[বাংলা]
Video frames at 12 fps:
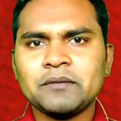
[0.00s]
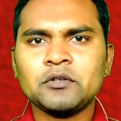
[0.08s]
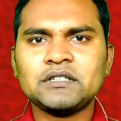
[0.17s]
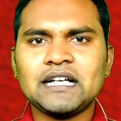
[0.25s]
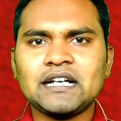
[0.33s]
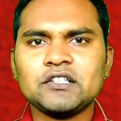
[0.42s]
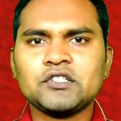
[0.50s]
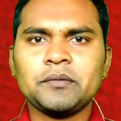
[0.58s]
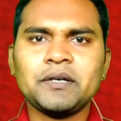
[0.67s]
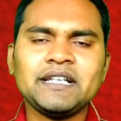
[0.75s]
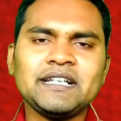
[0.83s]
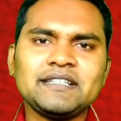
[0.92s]
এবং টাকা
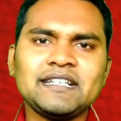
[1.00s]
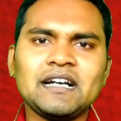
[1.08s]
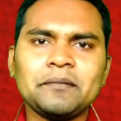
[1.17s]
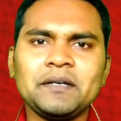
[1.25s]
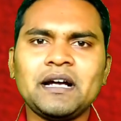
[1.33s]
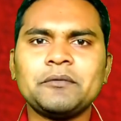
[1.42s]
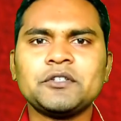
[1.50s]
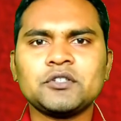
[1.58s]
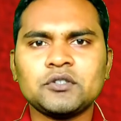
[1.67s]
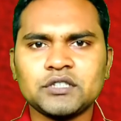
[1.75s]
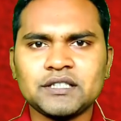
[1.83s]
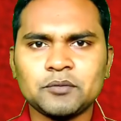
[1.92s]
জমা নিয়ে দিয়ে আপনি
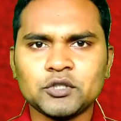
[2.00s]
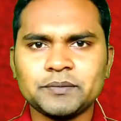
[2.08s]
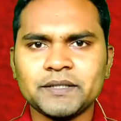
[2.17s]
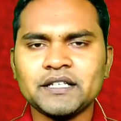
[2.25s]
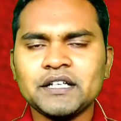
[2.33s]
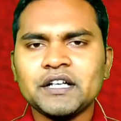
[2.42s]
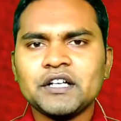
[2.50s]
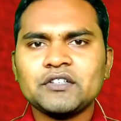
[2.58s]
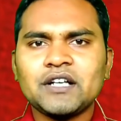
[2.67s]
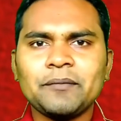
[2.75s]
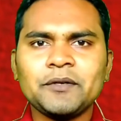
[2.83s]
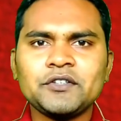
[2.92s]
আবেদন করতে বসবেন
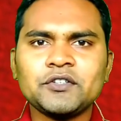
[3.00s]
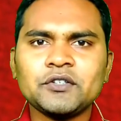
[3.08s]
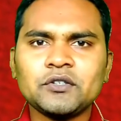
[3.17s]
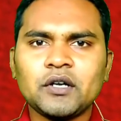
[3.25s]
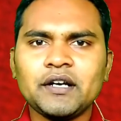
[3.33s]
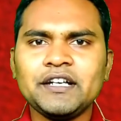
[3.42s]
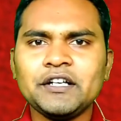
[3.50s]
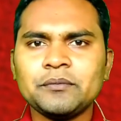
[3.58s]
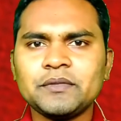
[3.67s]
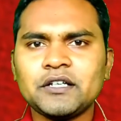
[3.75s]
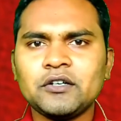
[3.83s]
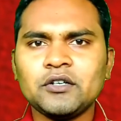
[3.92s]
তো আবেদন করার
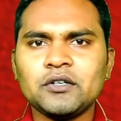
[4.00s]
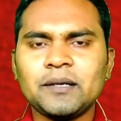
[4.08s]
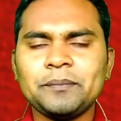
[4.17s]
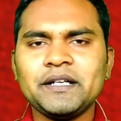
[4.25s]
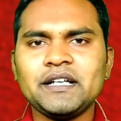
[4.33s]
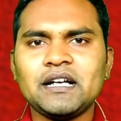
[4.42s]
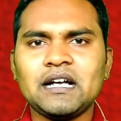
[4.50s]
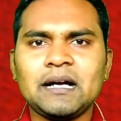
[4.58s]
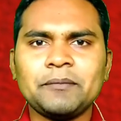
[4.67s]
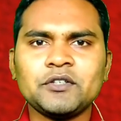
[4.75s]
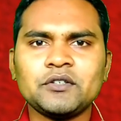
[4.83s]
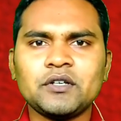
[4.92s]
নিয়মটা হলো আপনি
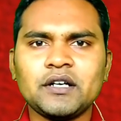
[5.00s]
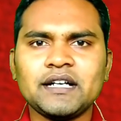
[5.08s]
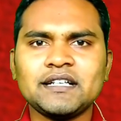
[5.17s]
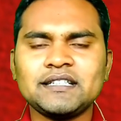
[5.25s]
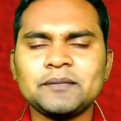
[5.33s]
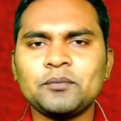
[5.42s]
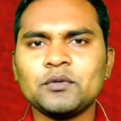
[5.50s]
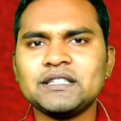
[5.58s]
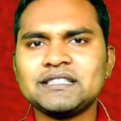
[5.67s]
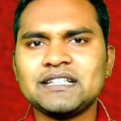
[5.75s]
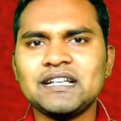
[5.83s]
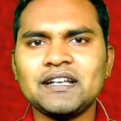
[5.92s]
আবেদন করার ক্ষেত্রে
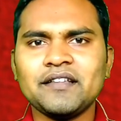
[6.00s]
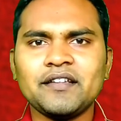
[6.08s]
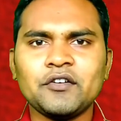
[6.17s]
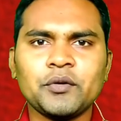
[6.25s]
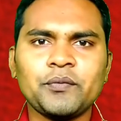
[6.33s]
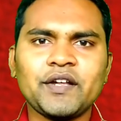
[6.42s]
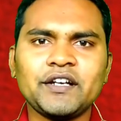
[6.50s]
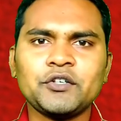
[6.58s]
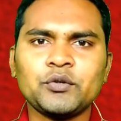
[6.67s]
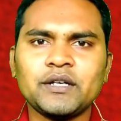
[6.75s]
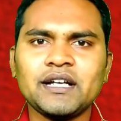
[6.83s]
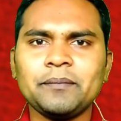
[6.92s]
পুলিশ ক্লিয়ারেন্সের
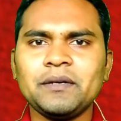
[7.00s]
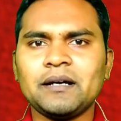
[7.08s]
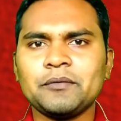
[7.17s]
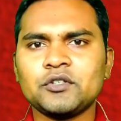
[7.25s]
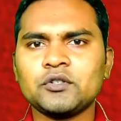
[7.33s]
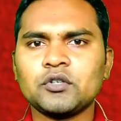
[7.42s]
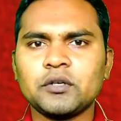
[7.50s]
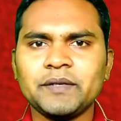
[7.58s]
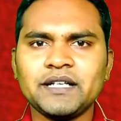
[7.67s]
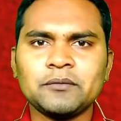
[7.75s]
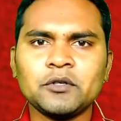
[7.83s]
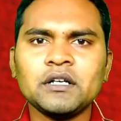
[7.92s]
ওয়েবসাইটে ঢুকে আপনি আবেদন
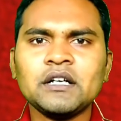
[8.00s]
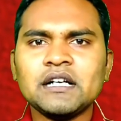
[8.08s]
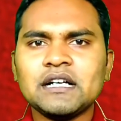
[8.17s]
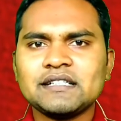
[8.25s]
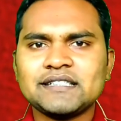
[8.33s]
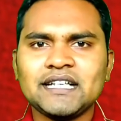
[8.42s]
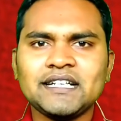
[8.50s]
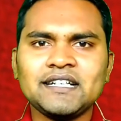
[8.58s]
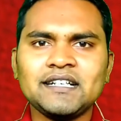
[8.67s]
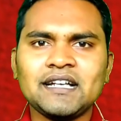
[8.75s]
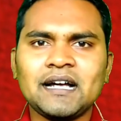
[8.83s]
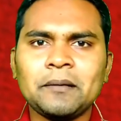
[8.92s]
করবেন এবং
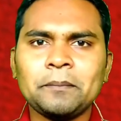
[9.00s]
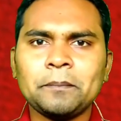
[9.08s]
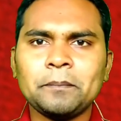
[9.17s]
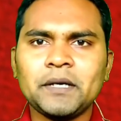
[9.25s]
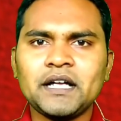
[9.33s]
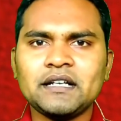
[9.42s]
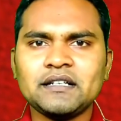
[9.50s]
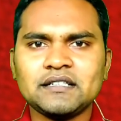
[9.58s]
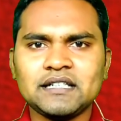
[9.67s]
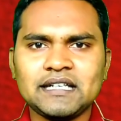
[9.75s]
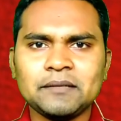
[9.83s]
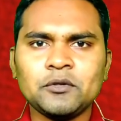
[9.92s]
চালানের নাম্বার
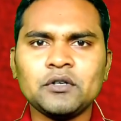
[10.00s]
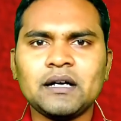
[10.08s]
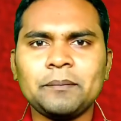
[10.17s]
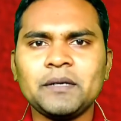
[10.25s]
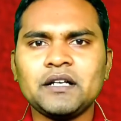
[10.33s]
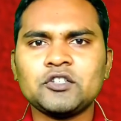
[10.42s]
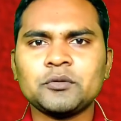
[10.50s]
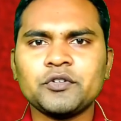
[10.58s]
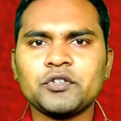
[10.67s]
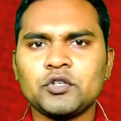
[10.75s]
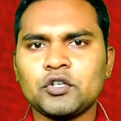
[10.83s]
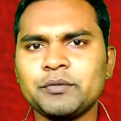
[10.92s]
এবং আপনার
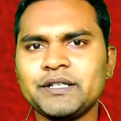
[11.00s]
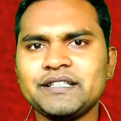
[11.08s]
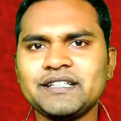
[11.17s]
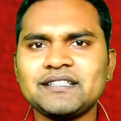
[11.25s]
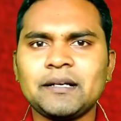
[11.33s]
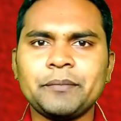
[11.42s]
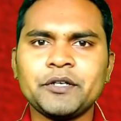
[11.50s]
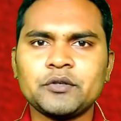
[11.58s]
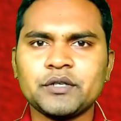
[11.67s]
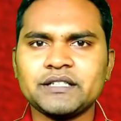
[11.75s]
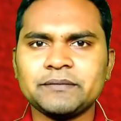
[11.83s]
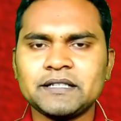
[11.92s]
সমস্ত ডকুমেন্ট ডকুমেন্ট দিয়ে সাবমিট
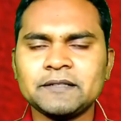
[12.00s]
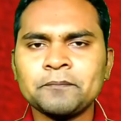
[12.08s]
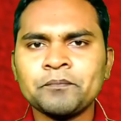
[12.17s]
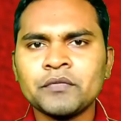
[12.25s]
করে দেবেন